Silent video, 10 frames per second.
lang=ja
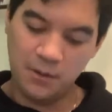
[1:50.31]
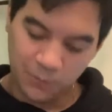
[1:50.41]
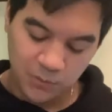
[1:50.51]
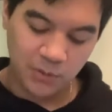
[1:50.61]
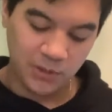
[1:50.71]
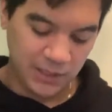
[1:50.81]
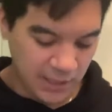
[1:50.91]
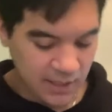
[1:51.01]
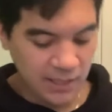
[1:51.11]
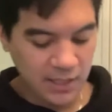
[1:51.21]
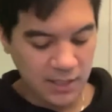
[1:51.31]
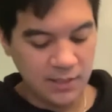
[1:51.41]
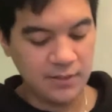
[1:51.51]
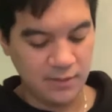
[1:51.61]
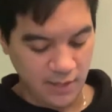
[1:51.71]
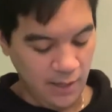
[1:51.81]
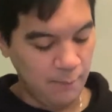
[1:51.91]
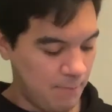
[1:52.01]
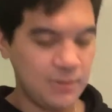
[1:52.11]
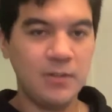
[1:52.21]
ほんといただけないっすね。
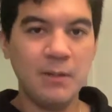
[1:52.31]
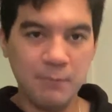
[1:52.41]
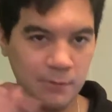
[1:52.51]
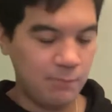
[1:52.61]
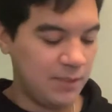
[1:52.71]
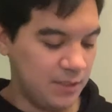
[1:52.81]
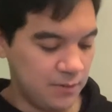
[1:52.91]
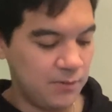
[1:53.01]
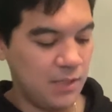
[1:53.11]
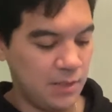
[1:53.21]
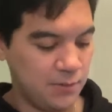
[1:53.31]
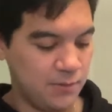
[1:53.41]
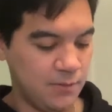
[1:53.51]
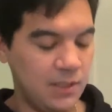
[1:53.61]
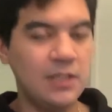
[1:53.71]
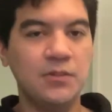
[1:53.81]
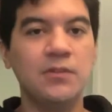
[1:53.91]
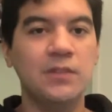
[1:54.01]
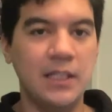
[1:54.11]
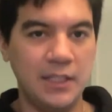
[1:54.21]
まあ、それはもう別の、あの、感想
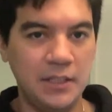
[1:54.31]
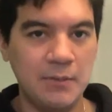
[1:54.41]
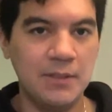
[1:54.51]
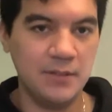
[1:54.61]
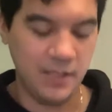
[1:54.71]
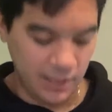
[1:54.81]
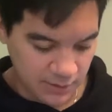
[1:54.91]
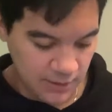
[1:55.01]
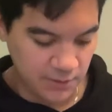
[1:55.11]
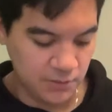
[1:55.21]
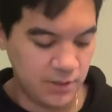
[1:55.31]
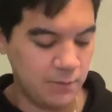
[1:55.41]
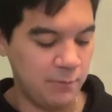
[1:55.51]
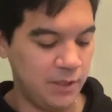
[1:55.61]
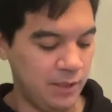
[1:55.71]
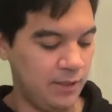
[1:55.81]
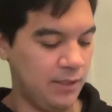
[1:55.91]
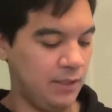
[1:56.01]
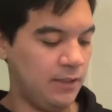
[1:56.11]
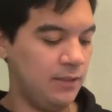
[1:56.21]
動画で言ってますので、ぜひそちらも見ていた
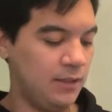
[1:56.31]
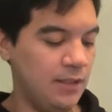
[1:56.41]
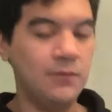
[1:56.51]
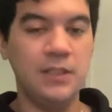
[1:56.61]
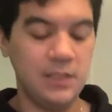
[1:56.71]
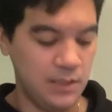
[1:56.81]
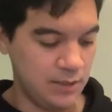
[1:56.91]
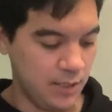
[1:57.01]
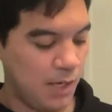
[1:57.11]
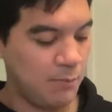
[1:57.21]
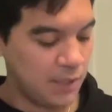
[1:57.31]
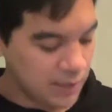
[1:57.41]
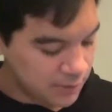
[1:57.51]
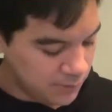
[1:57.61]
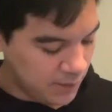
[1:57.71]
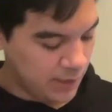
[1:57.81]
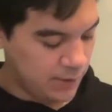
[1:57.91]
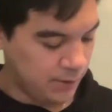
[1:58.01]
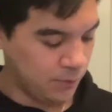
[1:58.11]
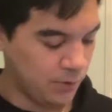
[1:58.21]
だけたら嬉しいですね。はい、まあ、ガスの願いっ
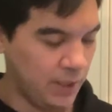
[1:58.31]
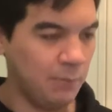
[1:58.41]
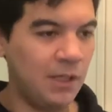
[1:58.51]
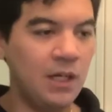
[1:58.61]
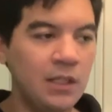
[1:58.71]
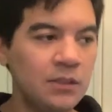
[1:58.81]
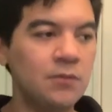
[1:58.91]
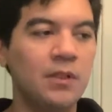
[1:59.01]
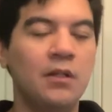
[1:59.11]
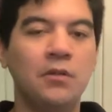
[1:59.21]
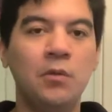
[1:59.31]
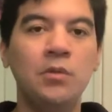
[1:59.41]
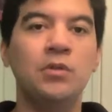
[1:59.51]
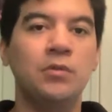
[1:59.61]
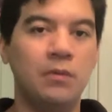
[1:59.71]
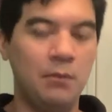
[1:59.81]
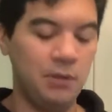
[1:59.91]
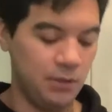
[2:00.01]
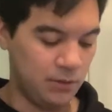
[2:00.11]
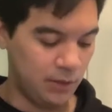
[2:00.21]
てことでね、まあ、ガスの願いなんでしょうね、み
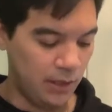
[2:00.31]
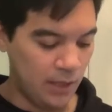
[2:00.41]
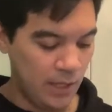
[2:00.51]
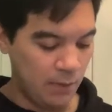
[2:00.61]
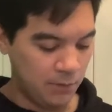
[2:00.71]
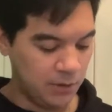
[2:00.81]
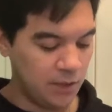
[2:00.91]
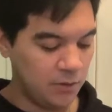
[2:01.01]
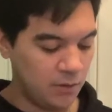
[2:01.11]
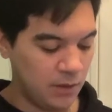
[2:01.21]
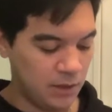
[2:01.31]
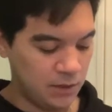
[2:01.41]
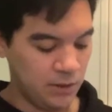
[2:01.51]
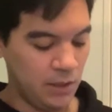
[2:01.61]
たいなね、まあ、タイトルからして